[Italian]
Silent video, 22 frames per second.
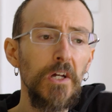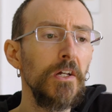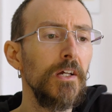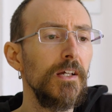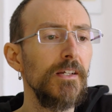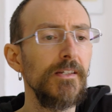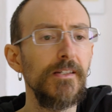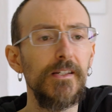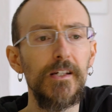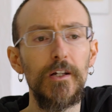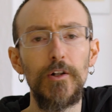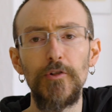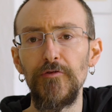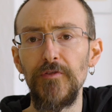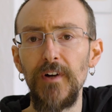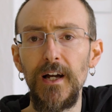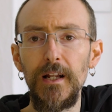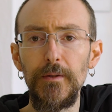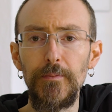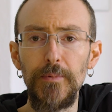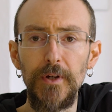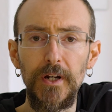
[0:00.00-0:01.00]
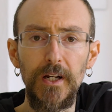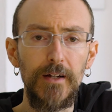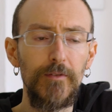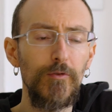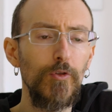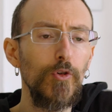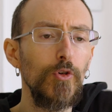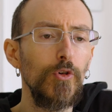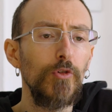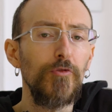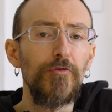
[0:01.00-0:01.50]
che siano file per
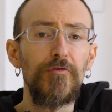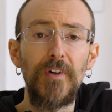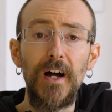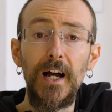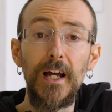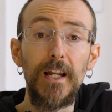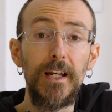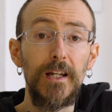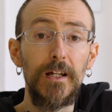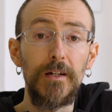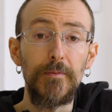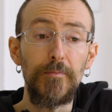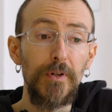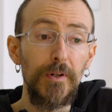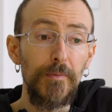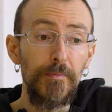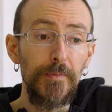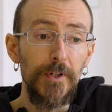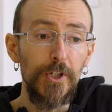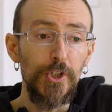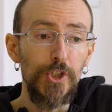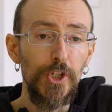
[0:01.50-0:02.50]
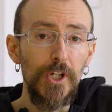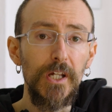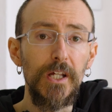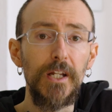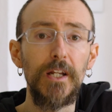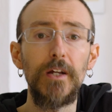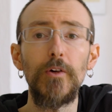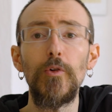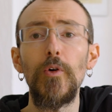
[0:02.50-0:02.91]
lavoro, file per piacere